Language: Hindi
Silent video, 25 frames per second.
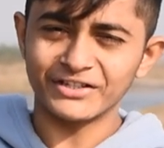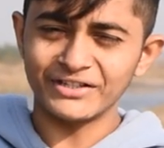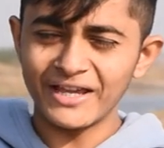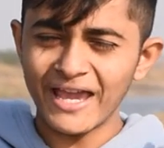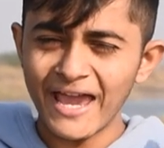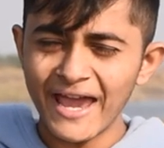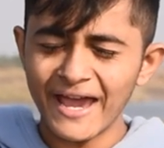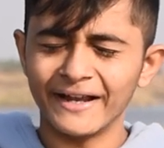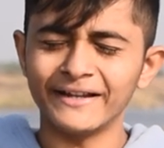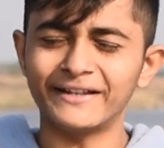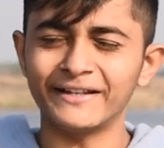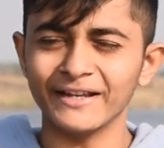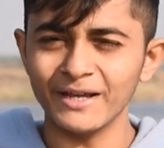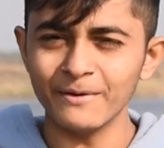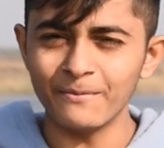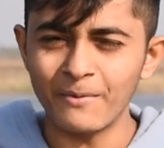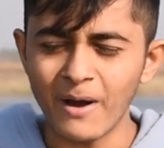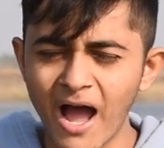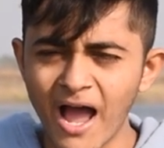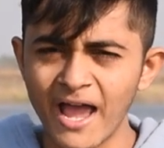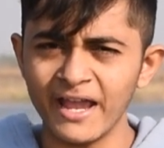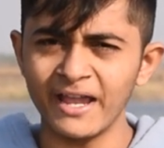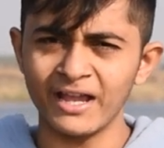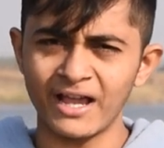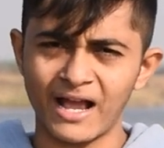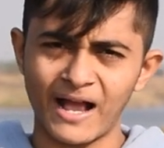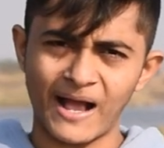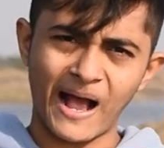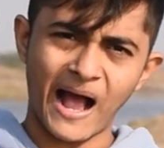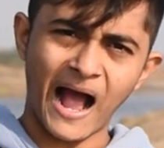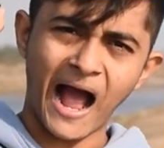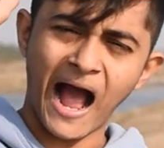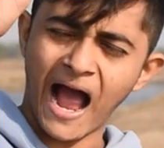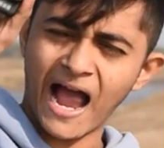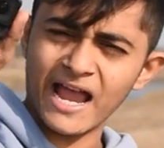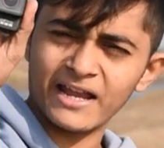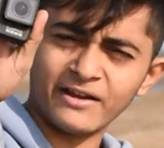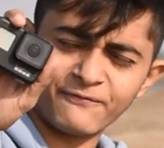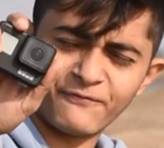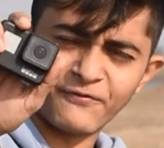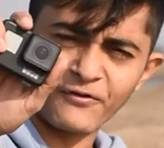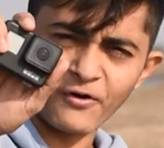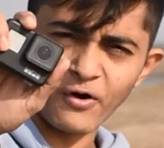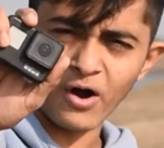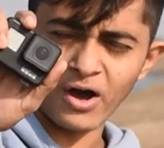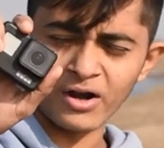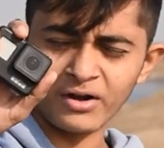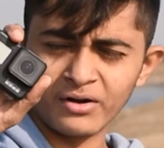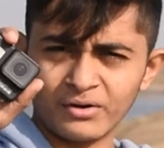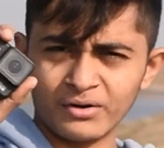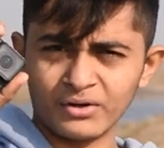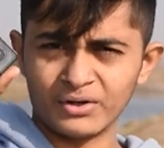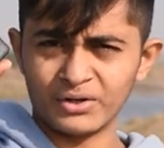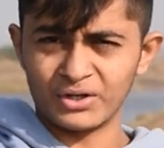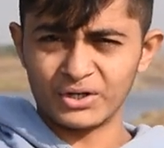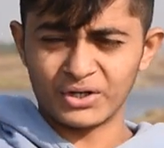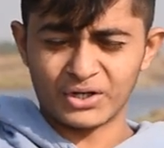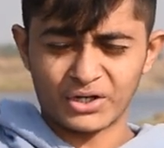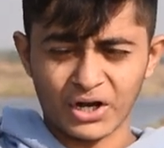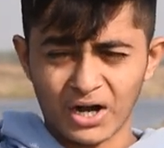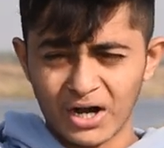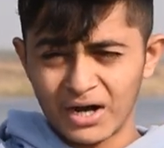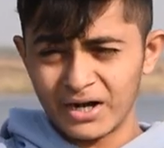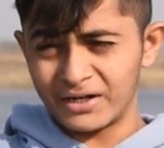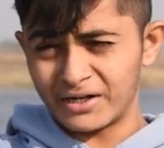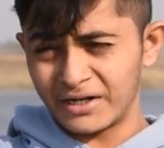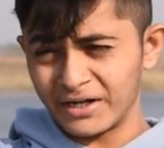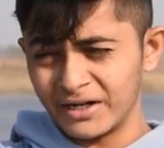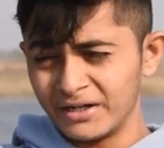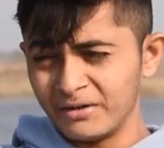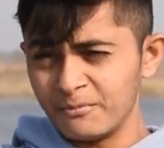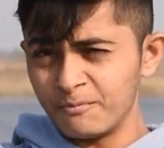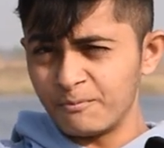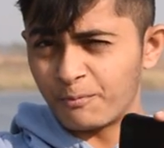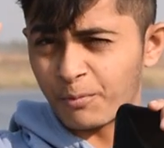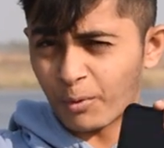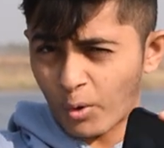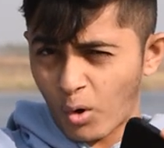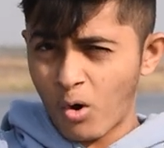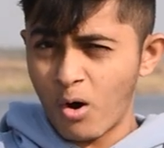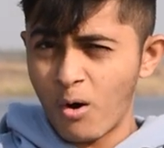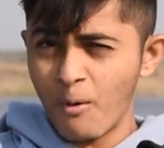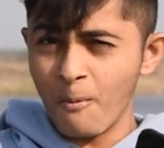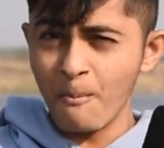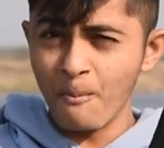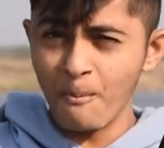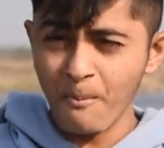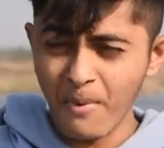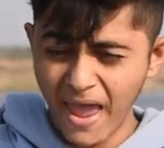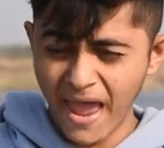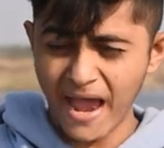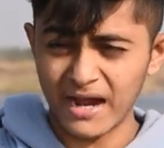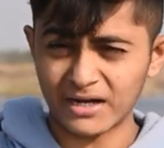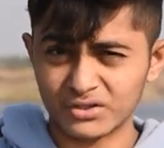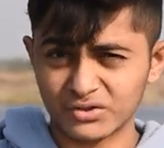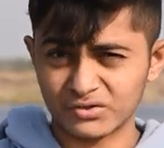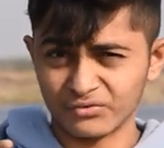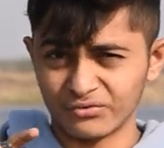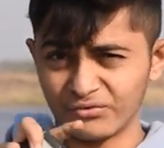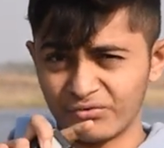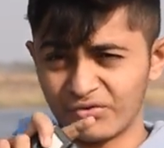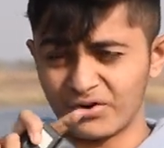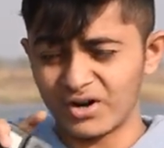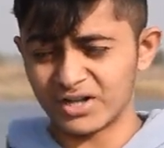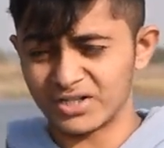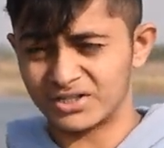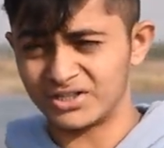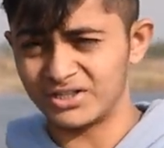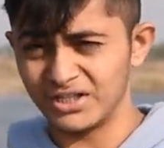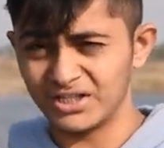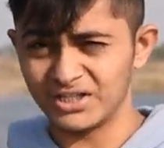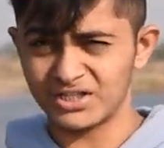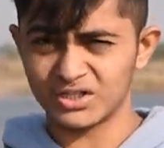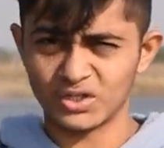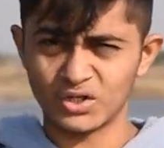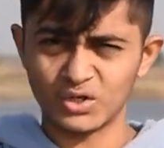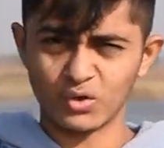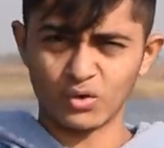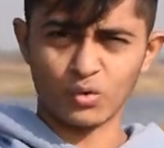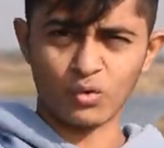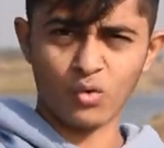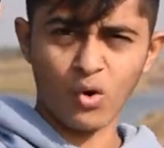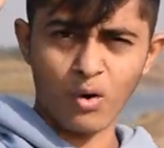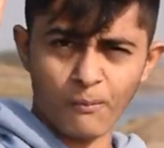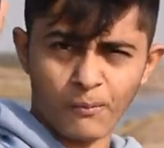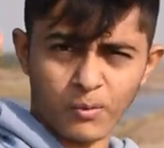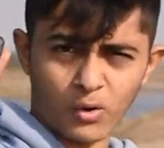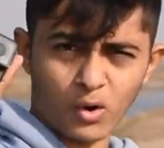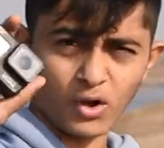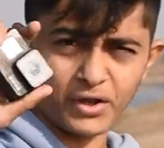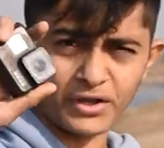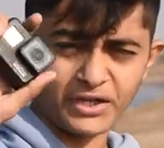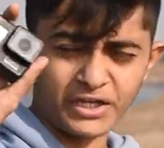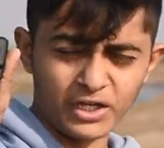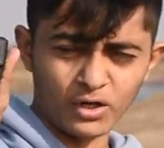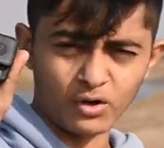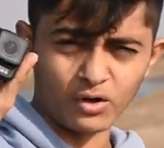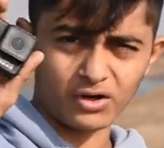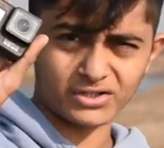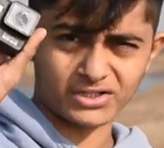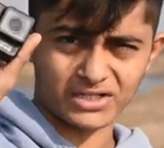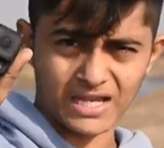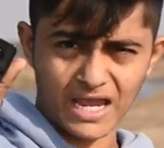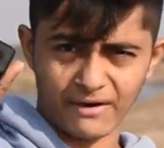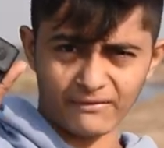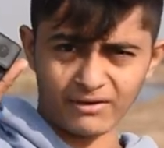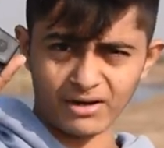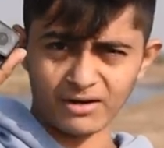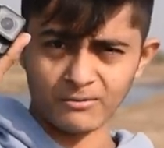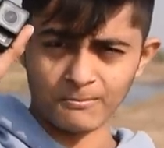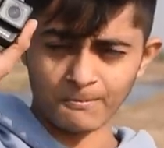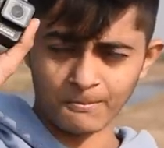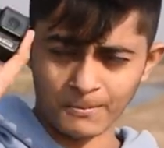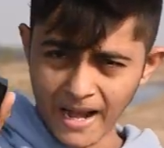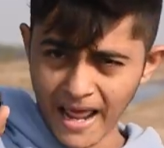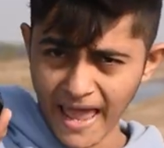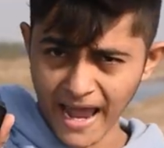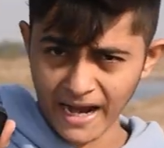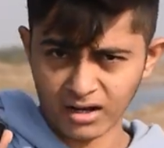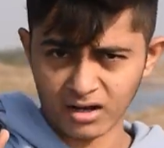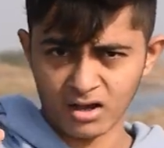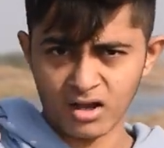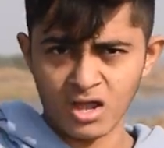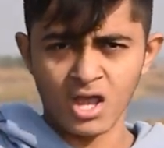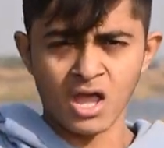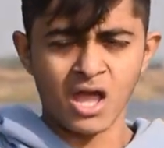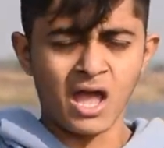ये थी भाई आईफोन 13 प्रो मैक्स वर्सेस गोप्रो हीरो 7 ब्लैक